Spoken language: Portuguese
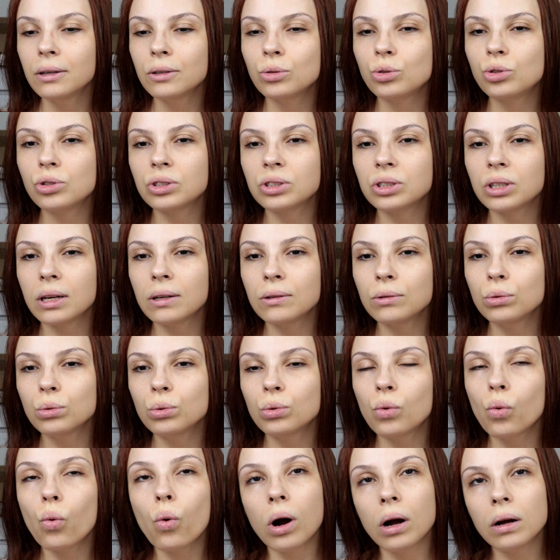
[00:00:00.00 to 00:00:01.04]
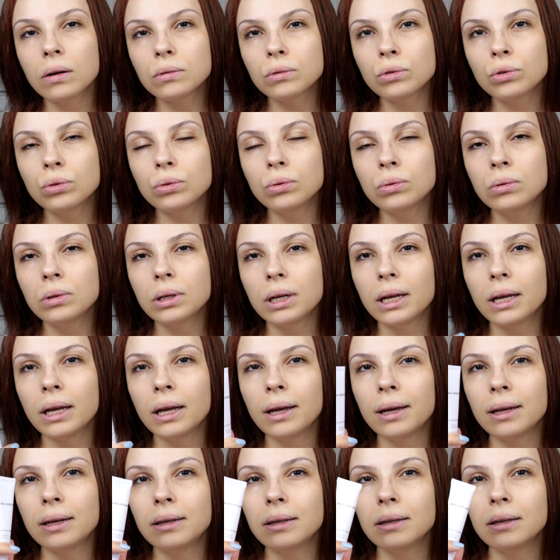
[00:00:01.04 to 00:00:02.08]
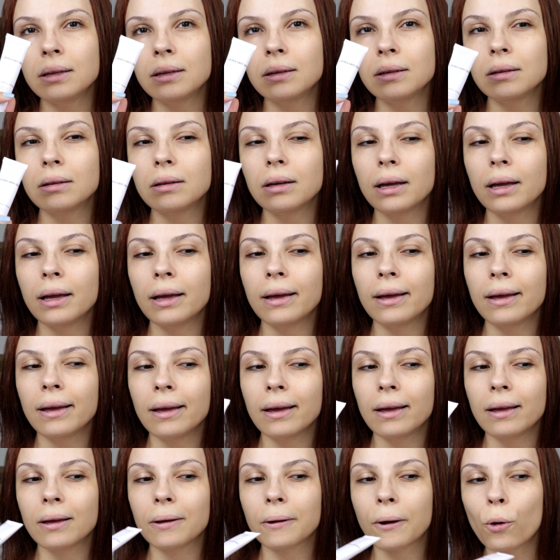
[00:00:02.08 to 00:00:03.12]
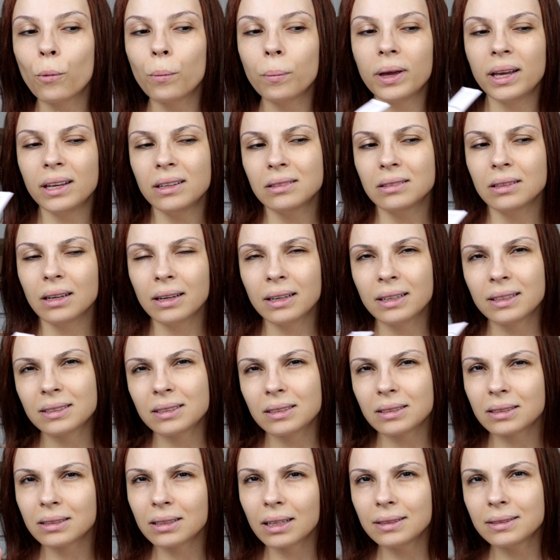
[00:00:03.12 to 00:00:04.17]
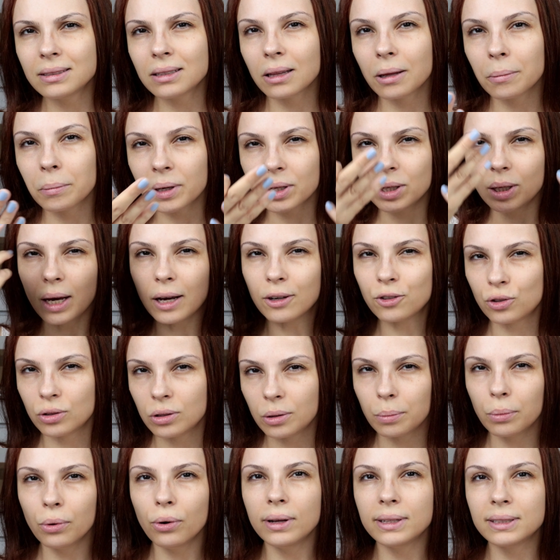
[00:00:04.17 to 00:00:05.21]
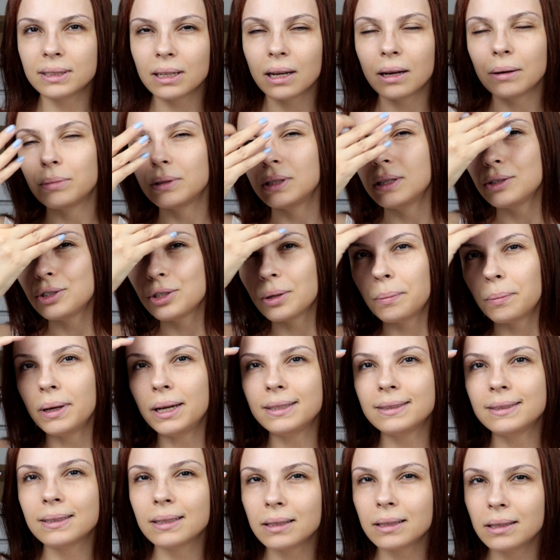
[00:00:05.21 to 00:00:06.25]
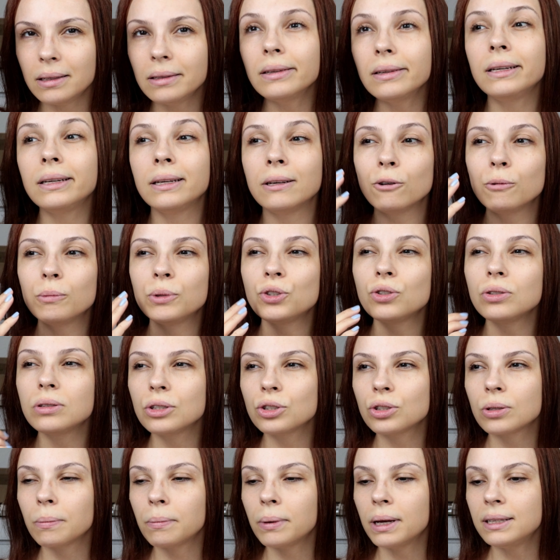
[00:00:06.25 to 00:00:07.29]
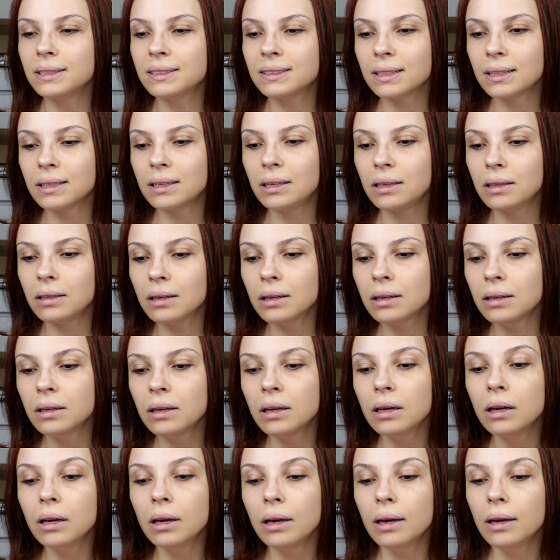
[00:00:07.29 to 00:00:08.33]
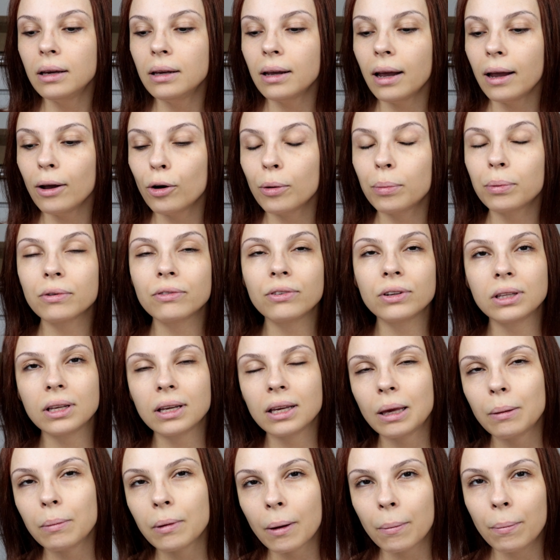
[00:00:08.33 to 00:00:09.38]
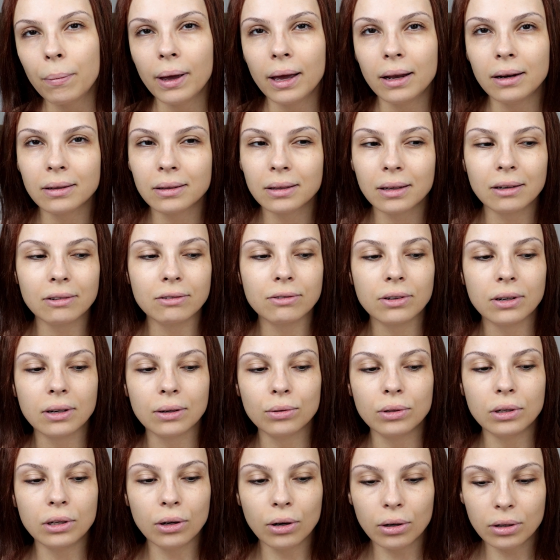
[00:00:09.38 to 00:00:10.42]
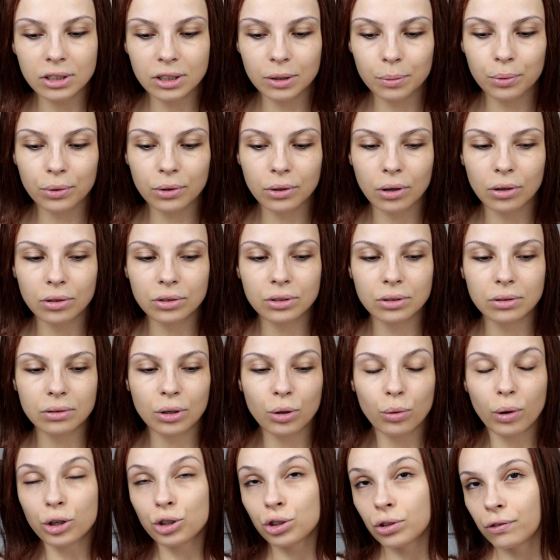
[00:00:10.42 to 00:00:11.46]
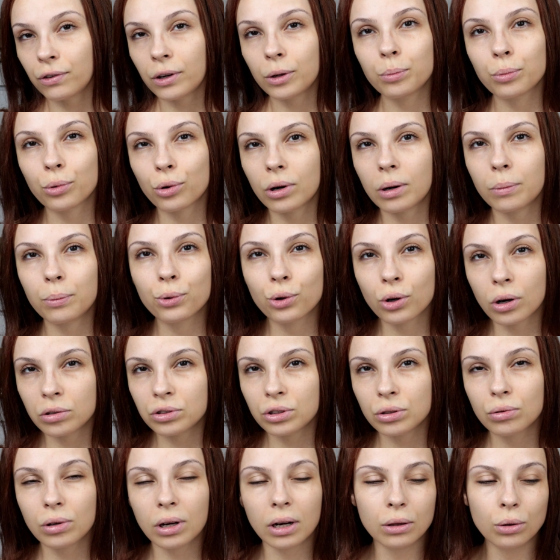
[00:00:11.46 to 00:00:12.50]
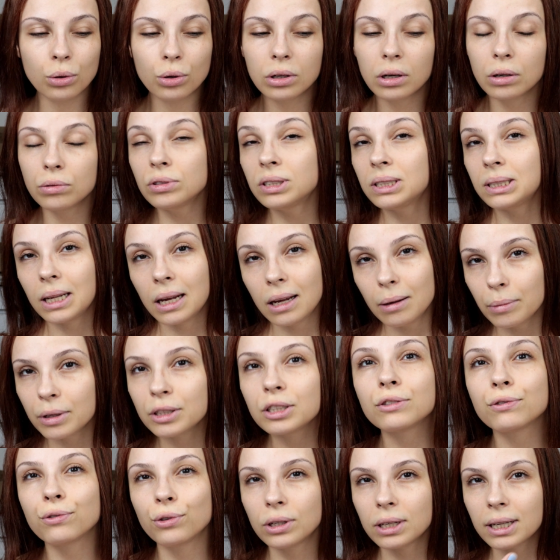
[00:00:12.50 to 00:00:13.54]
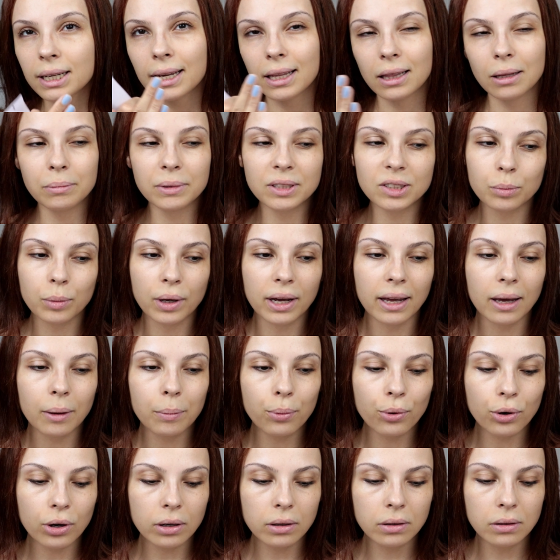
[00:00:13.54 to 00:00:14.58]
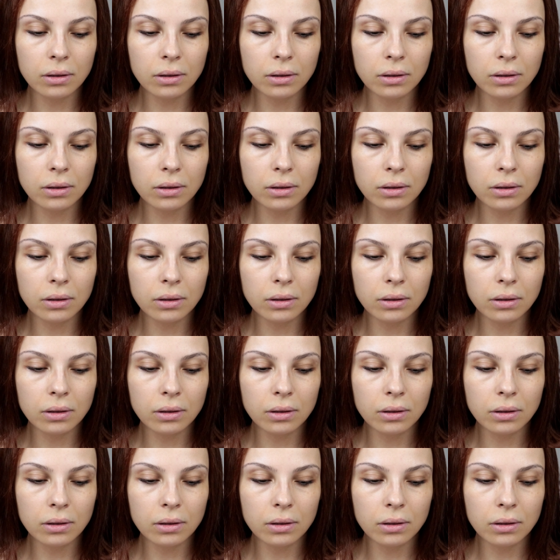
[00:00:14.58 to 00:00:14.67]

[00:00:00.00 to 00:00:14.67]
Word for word: dizendo o quanto ele é, aumenta a resistência da maquiagem depois, sabe? Deixa a pele sequinha, ele realmente deixa a pele sequinha, e aí eu aproveitei que minha pele tava oleosa por causa, eu acho que foi por causa do calor, não sei, mas foi naquela mesma época.